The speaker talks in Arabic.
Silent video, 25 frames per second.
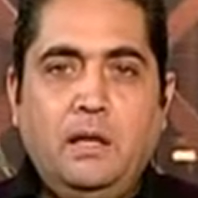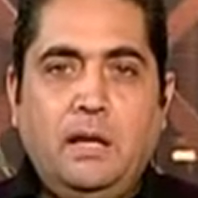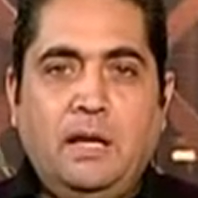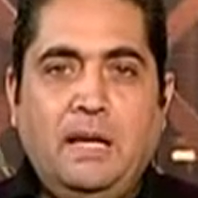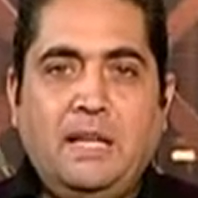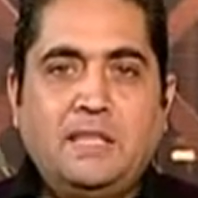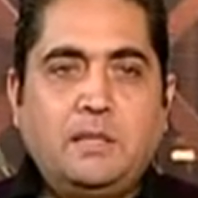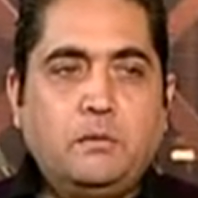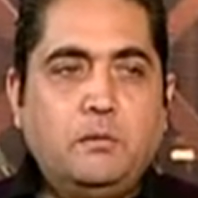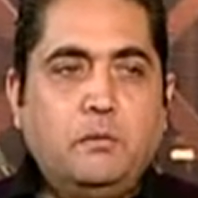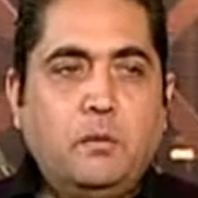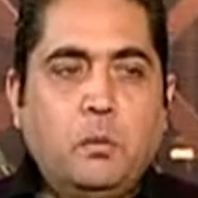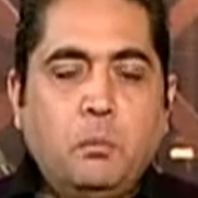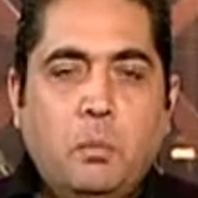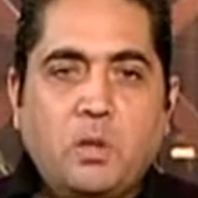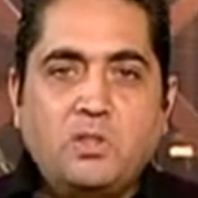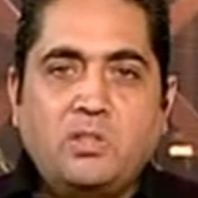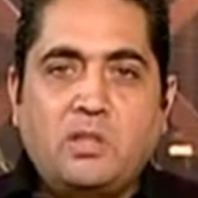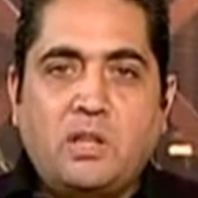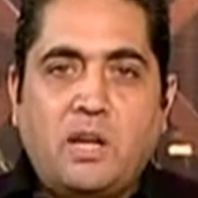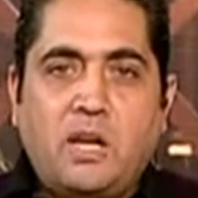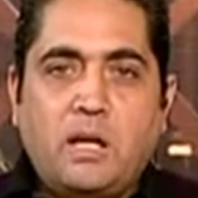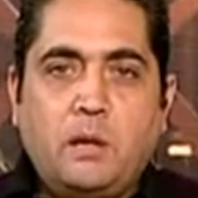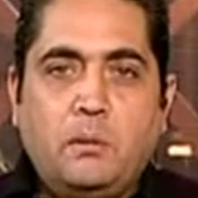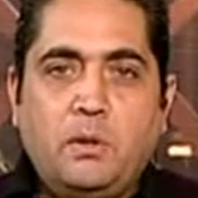لازم من
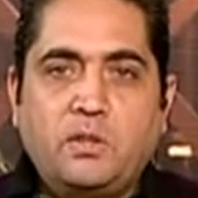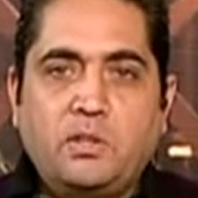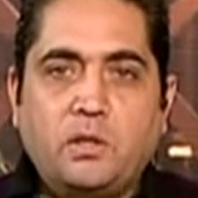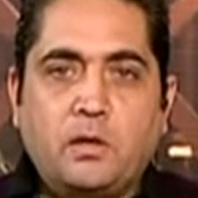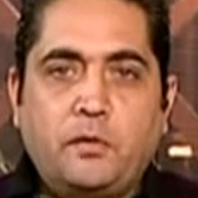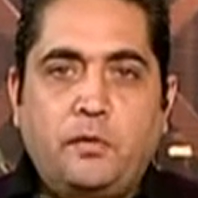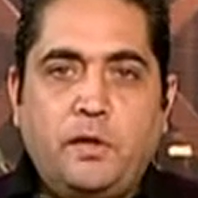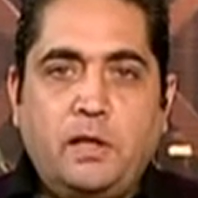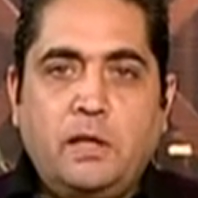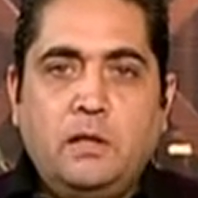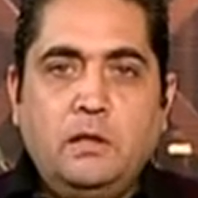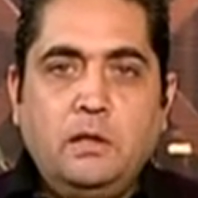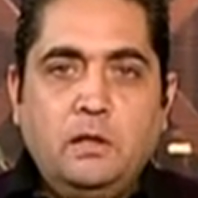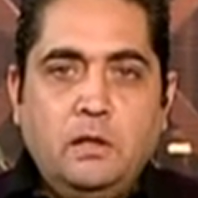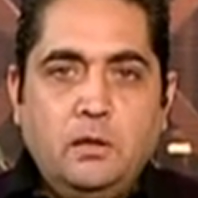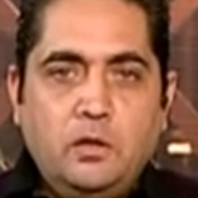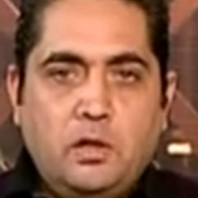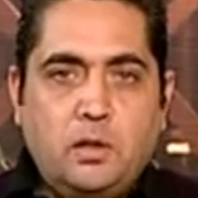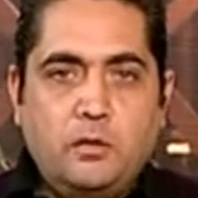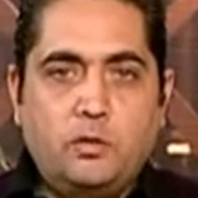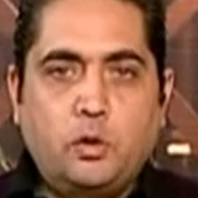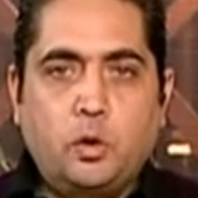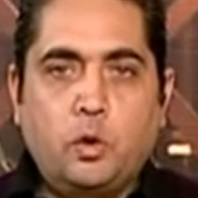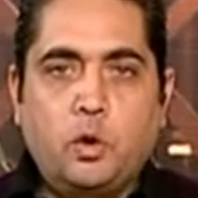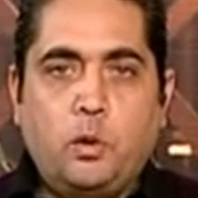المصدر انا بثق فيه
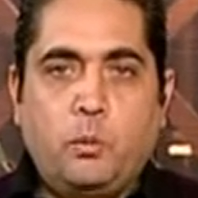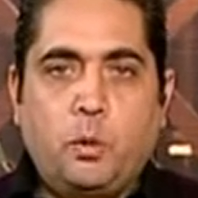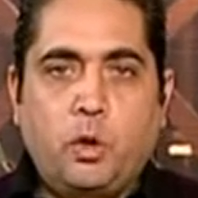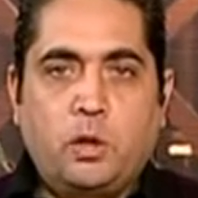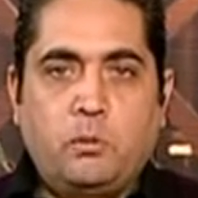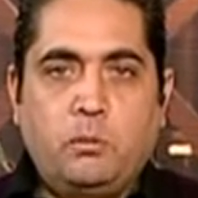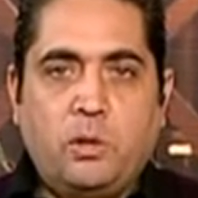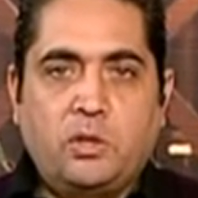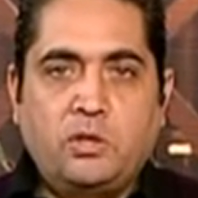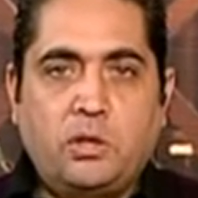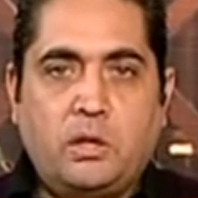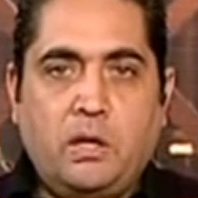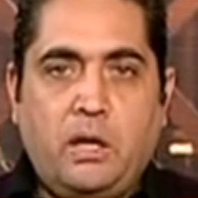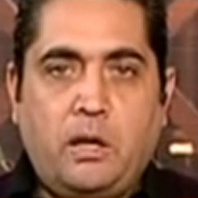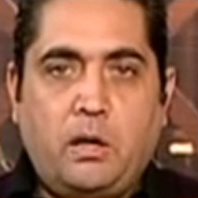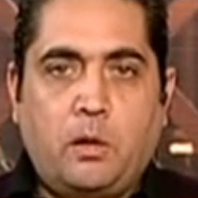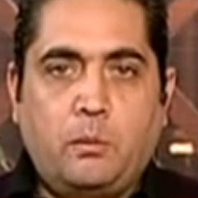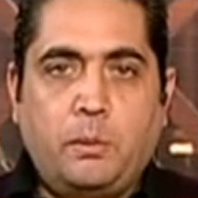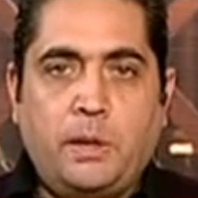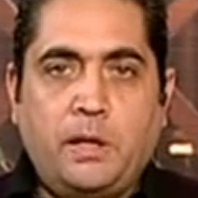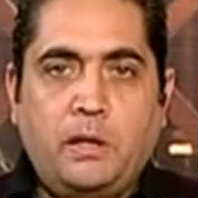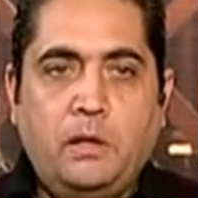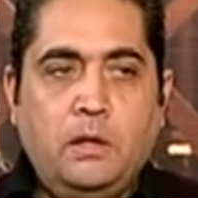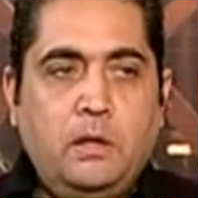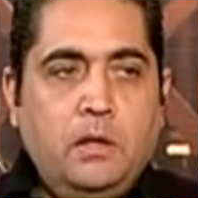تلفزيون جمهوريه مصر
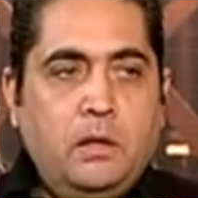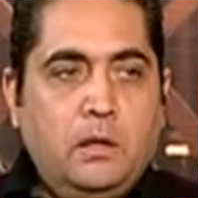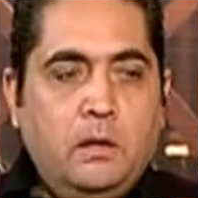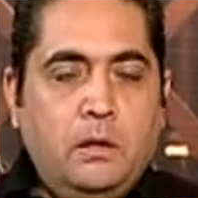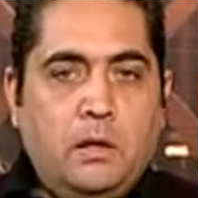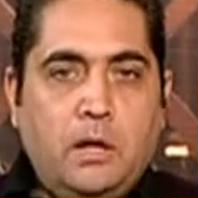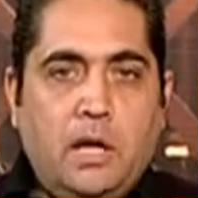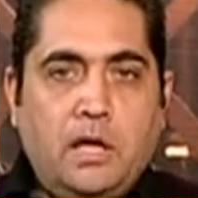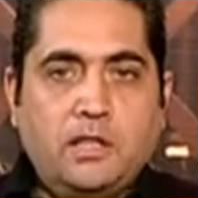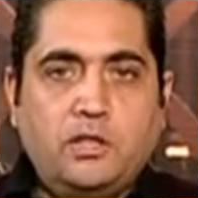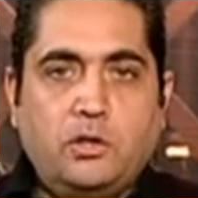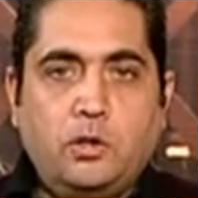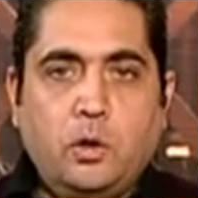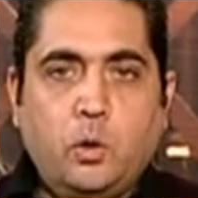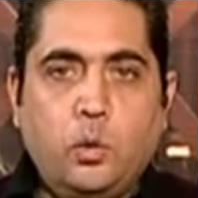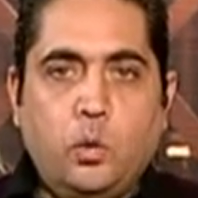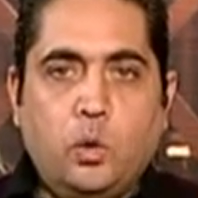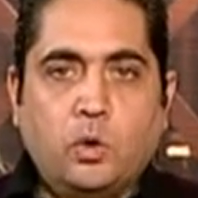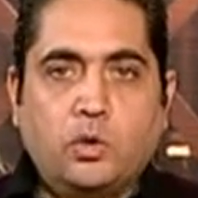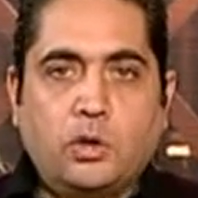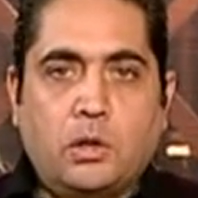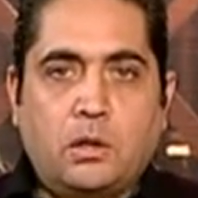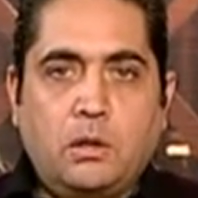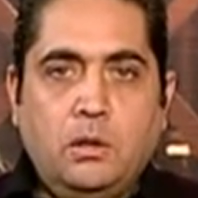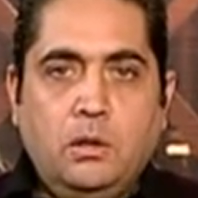العربيه رئاسه
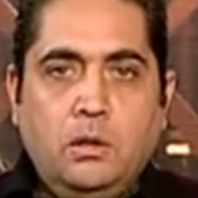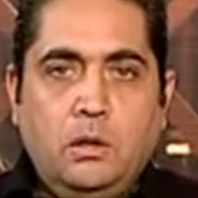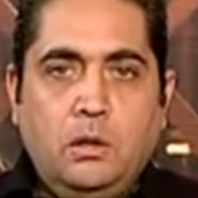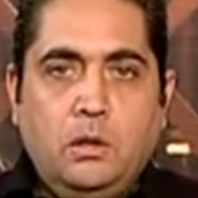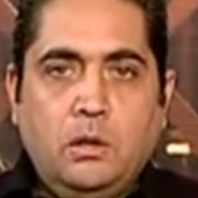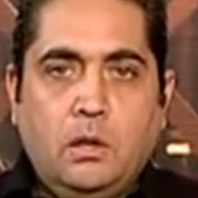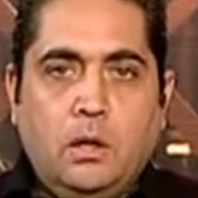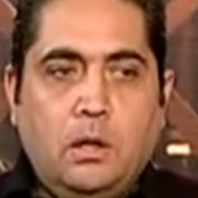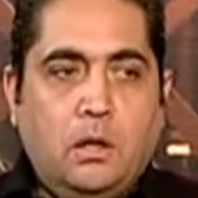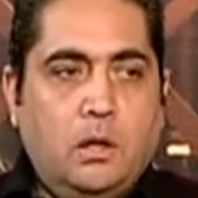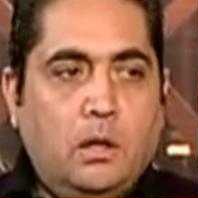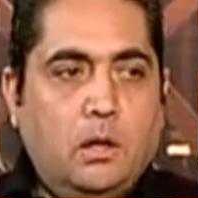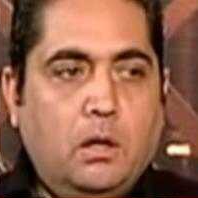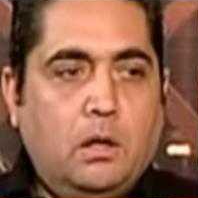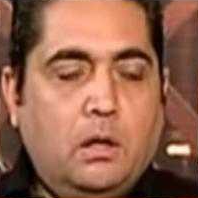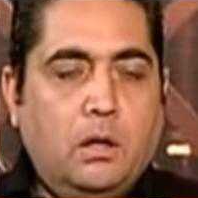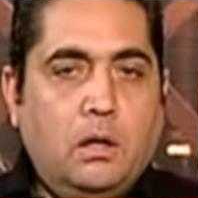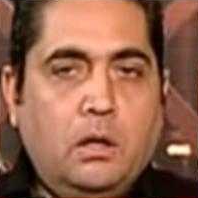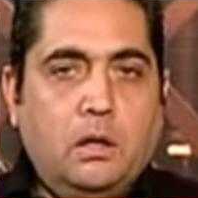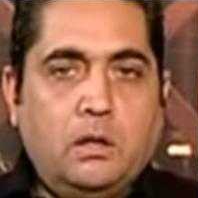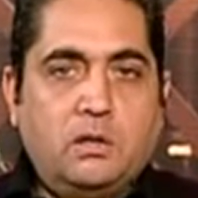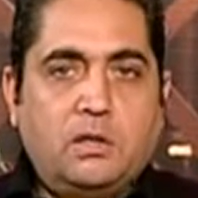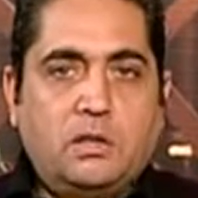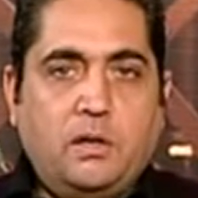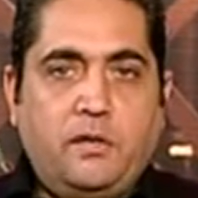الوزراء
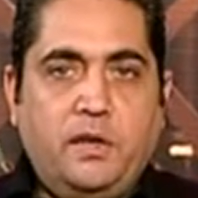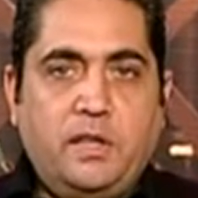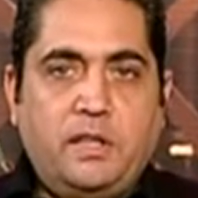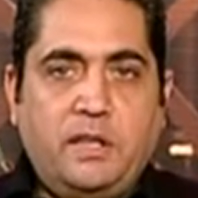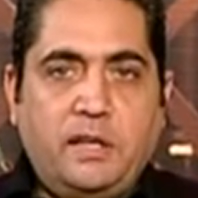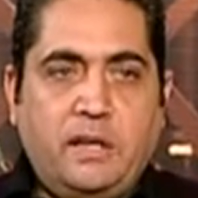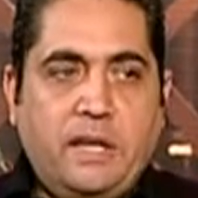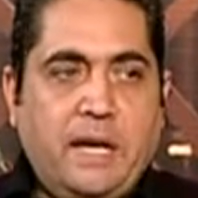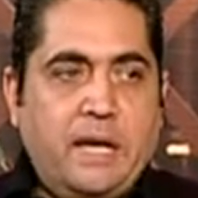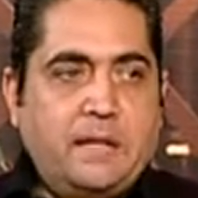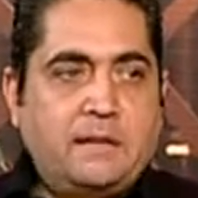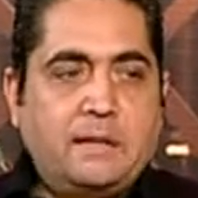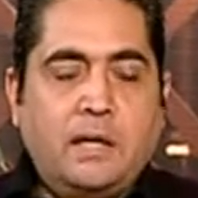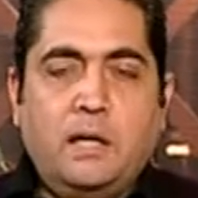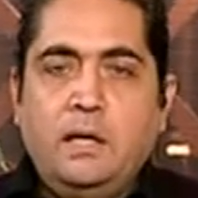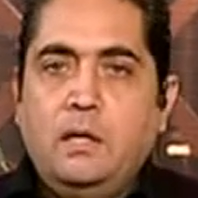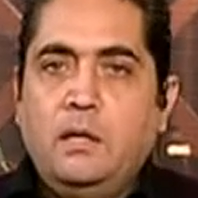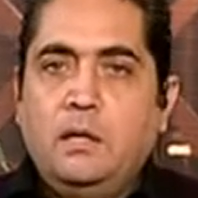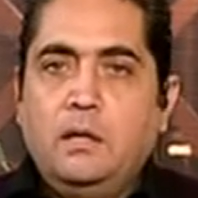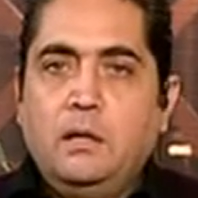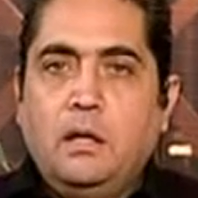آه، صفحه الرئاسه